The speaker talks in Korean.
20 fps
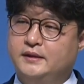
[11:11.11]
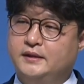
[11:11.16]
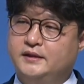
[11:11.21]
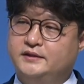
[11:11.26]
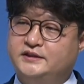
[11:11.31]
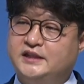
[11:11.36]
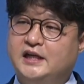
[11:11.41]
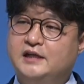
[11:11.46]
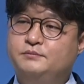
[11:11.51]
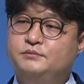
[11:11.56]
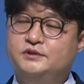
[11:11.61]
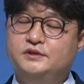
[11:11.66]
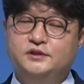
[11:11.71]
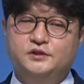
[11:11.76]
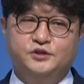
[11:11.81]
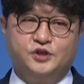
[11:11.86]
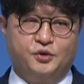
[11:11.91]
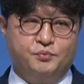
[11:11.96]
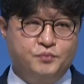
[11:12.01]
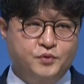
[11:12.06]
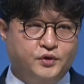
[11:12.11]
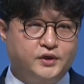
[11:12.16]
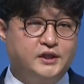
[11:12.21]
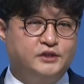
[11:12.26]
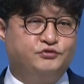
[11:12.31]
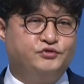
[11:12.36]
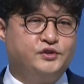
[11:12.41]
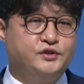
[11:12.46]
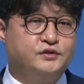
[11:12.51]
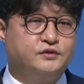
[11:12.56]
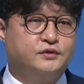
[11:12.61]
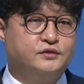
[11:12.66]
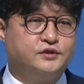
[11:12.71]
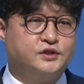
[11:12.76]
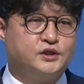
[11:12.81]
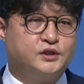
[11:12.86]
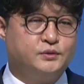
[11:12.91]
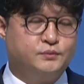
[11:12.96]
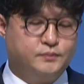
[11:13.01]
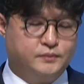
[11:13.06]
삶을 연명할 수 있는
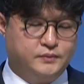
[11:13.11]
것처럼